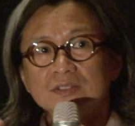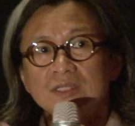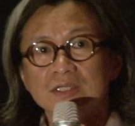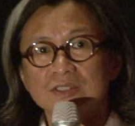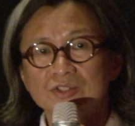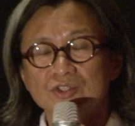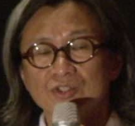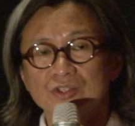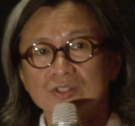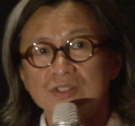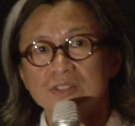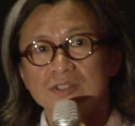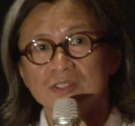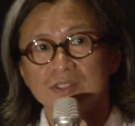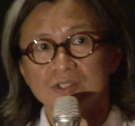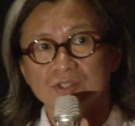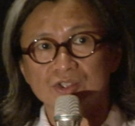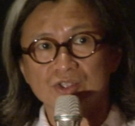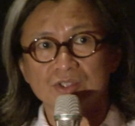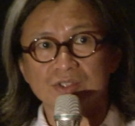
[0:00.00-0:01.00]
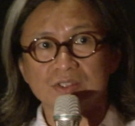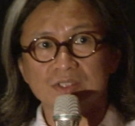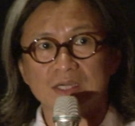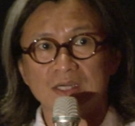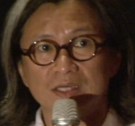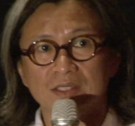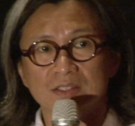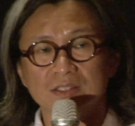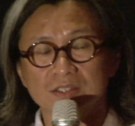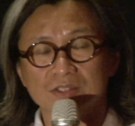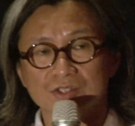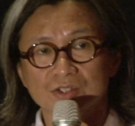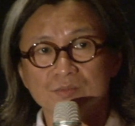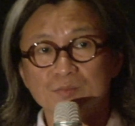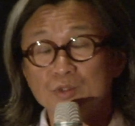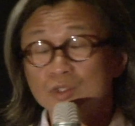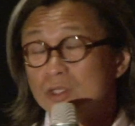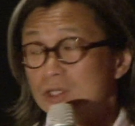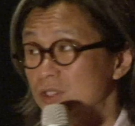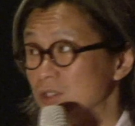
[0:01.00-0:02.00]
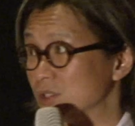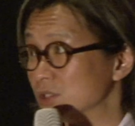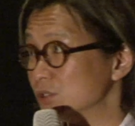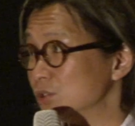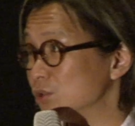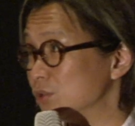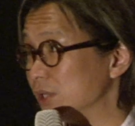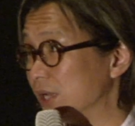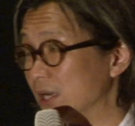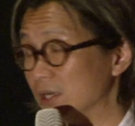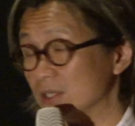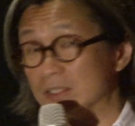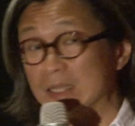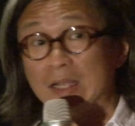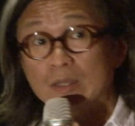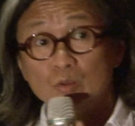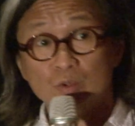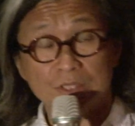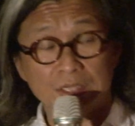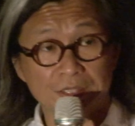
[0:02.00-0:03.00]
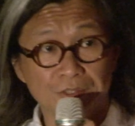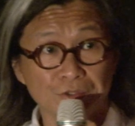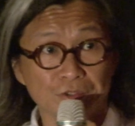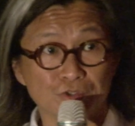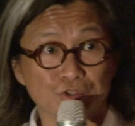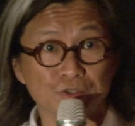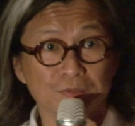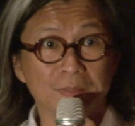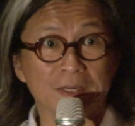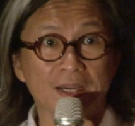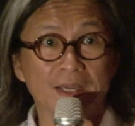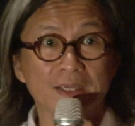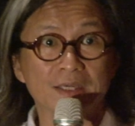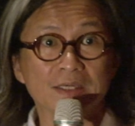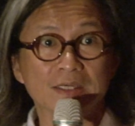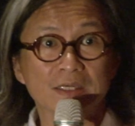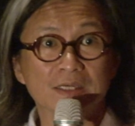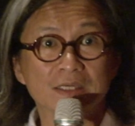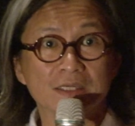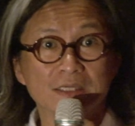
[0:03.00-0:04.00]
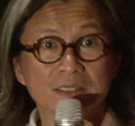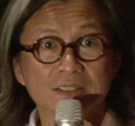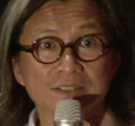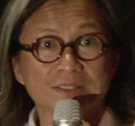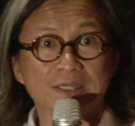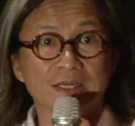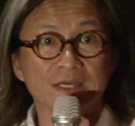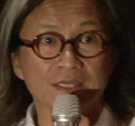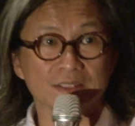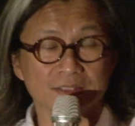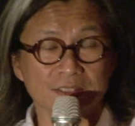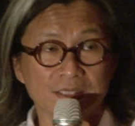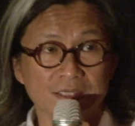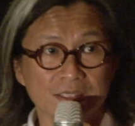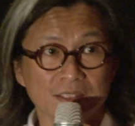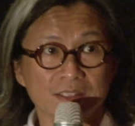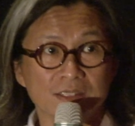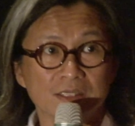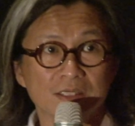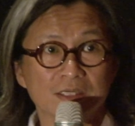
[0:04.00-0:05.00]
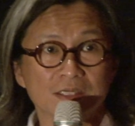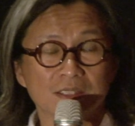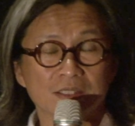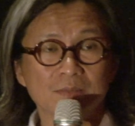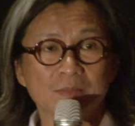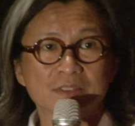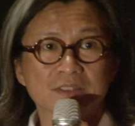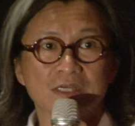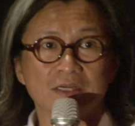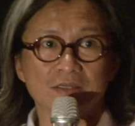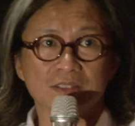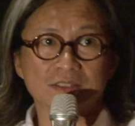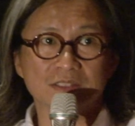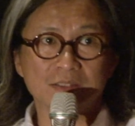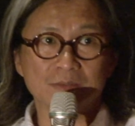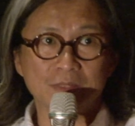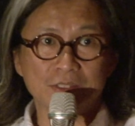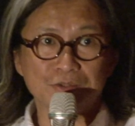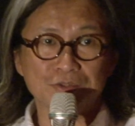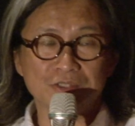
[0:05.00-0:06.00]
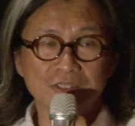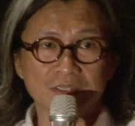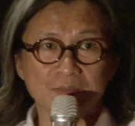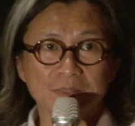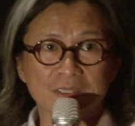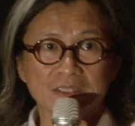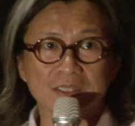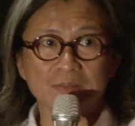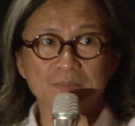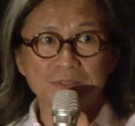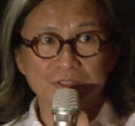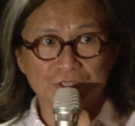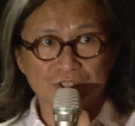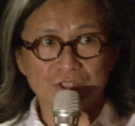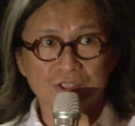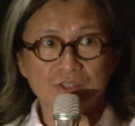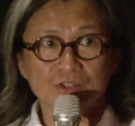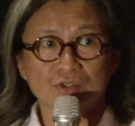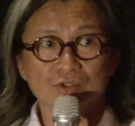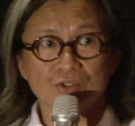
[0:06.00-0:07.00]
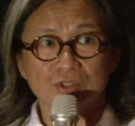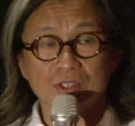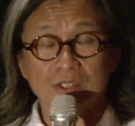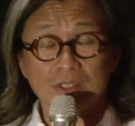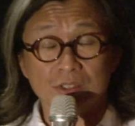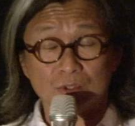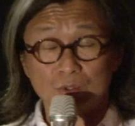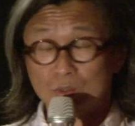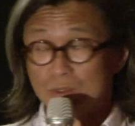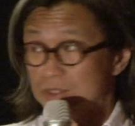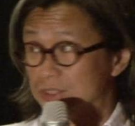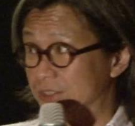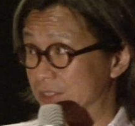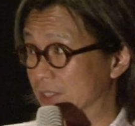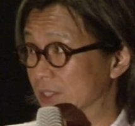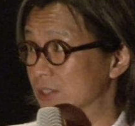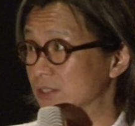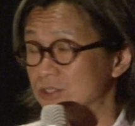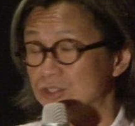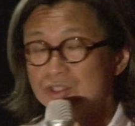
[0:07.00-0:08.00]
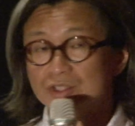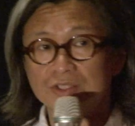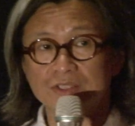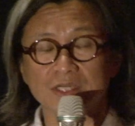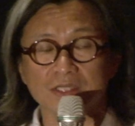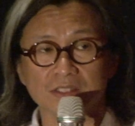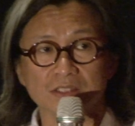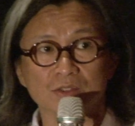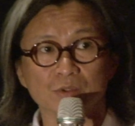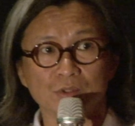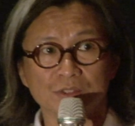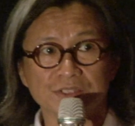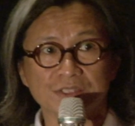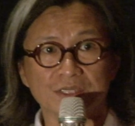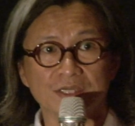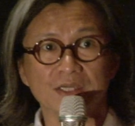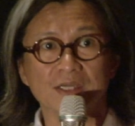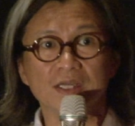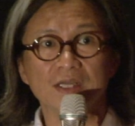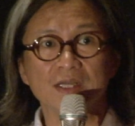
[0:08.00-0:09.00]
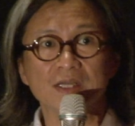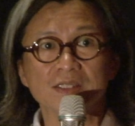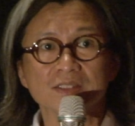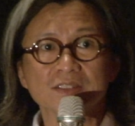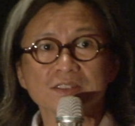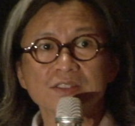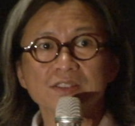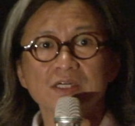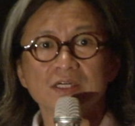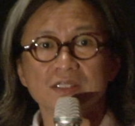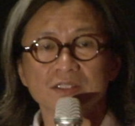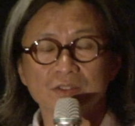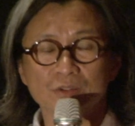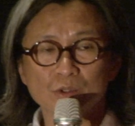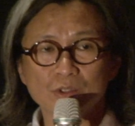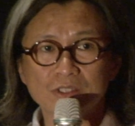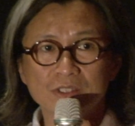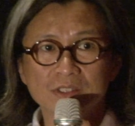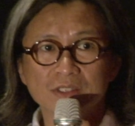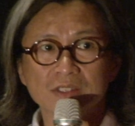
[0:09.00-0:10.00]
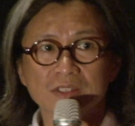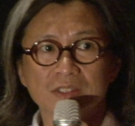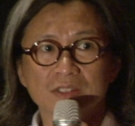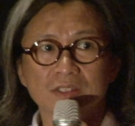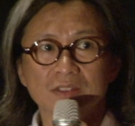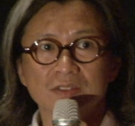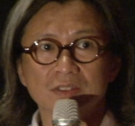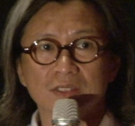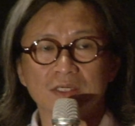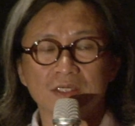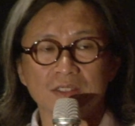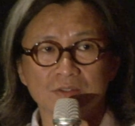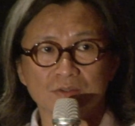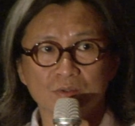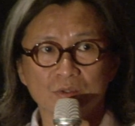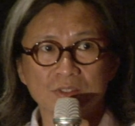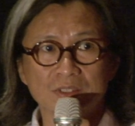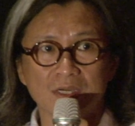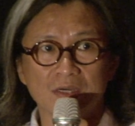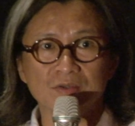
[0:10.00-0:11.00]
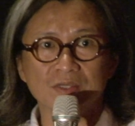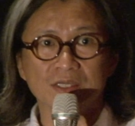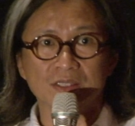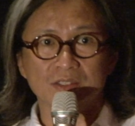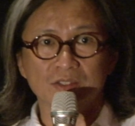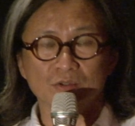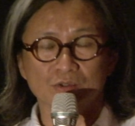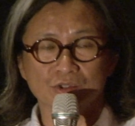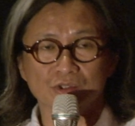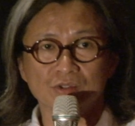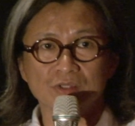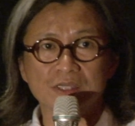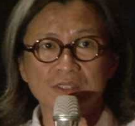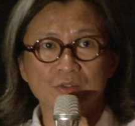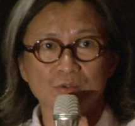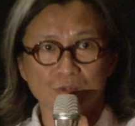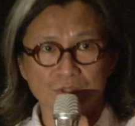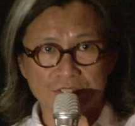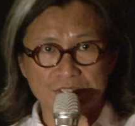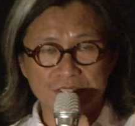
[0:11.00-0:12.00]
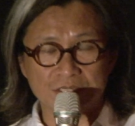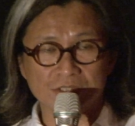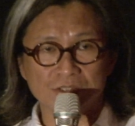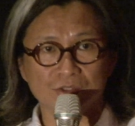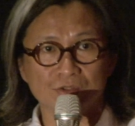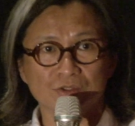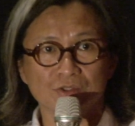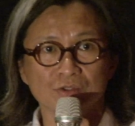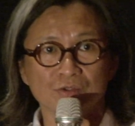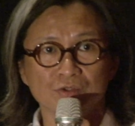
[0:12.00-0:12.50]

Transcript: 当时的整个市场你是不可能用两个大陆演员去拍一个香港电影。那么找了张曼玉、黎明，它本身就是一个妥协，跟市场的妥协。但是很多人呢，很多导演，有时候一妥协的时候，